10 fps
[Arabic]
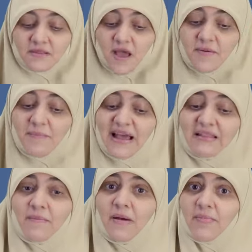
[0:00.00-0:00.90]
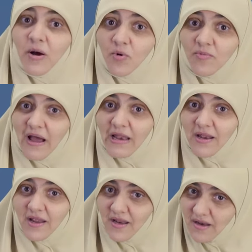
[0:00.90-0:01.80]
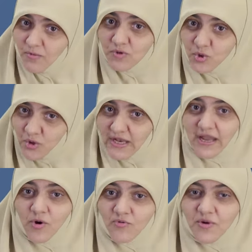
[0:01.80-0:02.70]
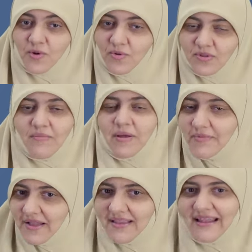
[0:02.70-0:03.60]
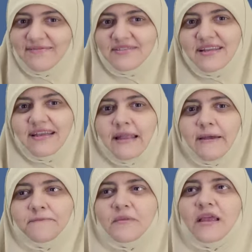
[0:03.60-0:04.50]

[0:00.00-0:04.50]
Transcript: طيب بعد ما بقول بقى وزوجي اللي اخد منه تمام انت نفس الكلام